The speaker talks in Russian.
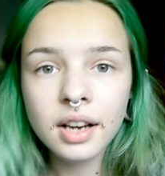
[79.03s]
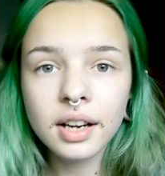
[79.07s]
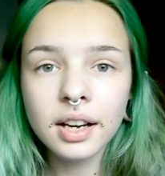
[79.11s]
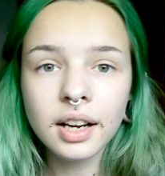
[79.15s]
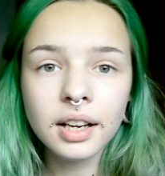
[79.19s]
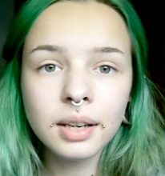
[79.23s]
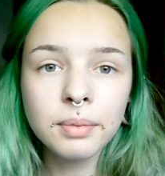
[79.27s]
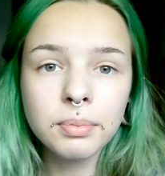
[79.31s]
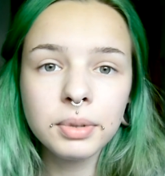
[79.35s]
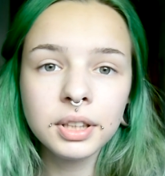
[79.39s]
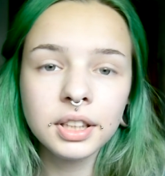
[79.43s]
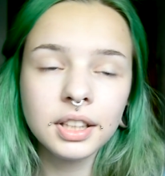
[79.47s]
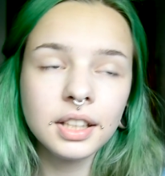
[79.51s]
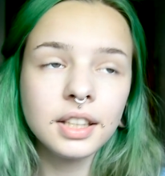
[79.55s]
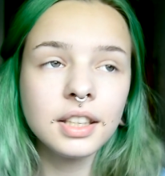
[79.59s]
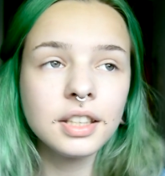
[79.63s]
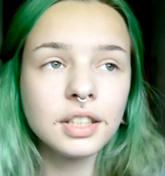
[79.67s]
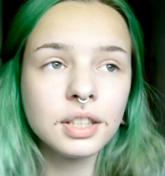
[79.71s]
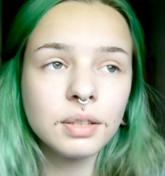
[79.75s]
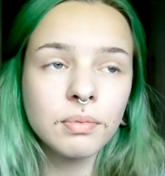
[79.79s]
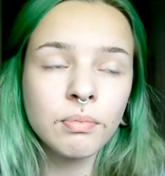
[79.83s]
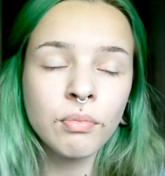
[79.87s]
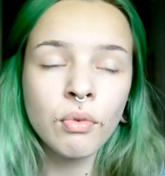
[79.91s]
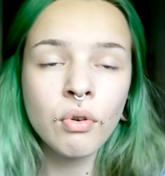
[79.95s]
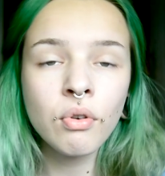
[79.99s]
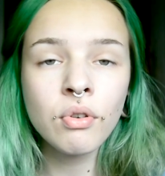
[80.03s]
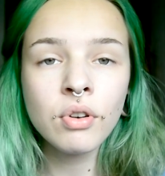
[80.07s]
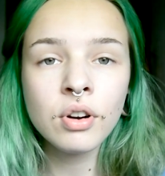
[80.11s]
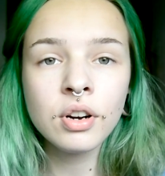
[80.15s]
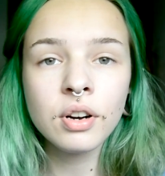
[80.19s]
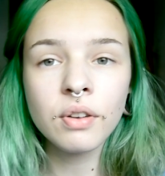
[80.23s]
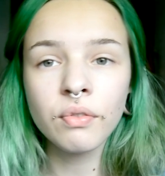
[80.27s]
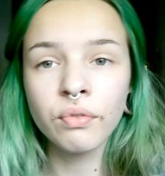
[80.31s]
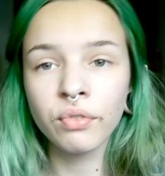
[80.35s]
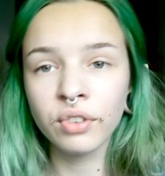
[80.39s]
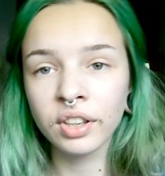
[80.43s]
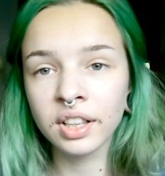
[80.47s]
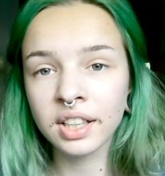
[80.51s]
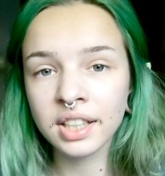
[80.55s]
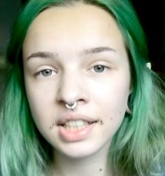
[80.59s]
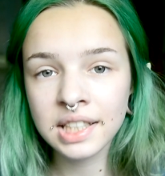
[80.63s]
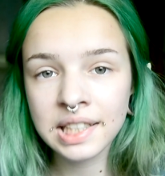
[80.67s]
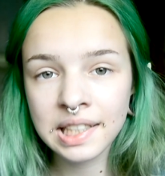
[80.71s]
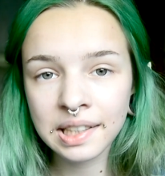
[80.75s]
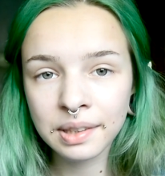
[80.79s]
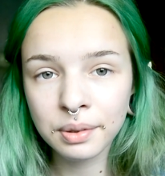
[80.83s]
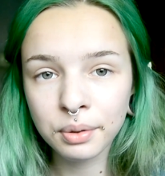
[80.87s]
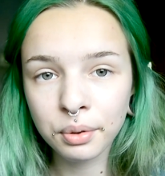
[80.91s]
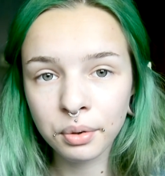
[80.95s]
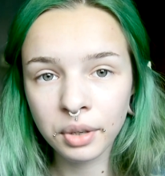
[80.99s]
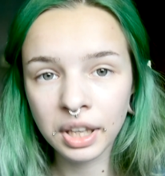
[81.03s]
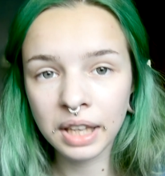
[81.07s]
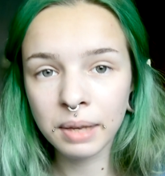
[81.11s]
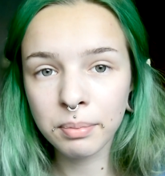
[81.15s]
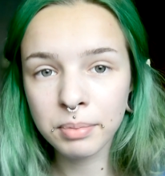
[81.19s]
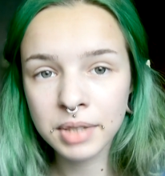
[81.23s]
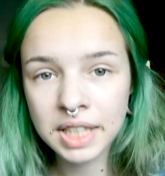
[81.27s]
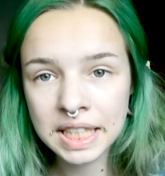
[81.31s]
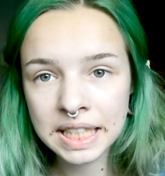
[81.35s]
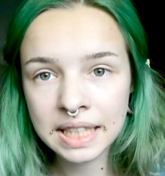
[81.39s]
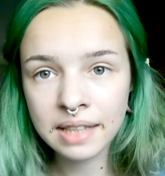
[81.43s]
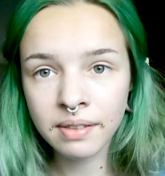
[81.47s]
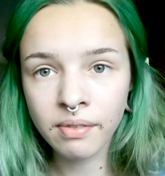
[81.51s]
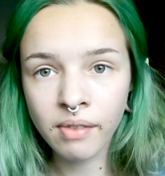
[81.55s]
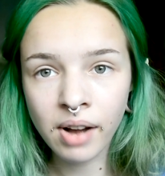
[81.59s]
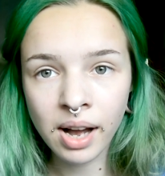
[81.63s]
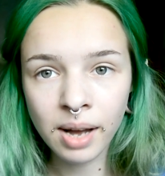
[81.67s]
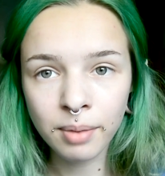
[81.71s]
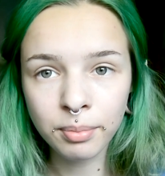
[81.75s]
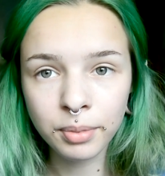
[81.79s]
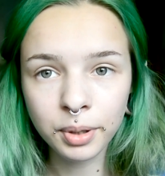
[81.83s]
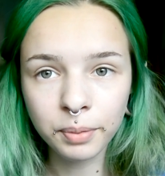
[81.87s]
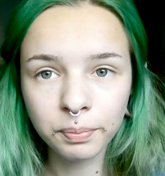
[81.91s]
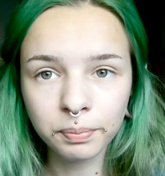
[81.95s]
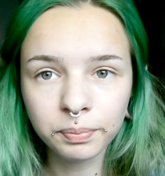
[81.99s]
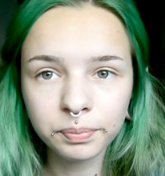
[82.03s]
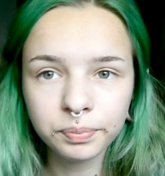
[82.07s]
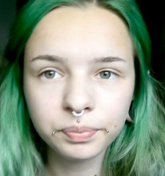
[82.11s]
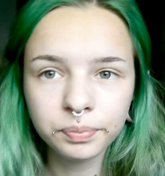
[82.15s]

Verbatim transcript: как бы ты не смог выразить другими словами.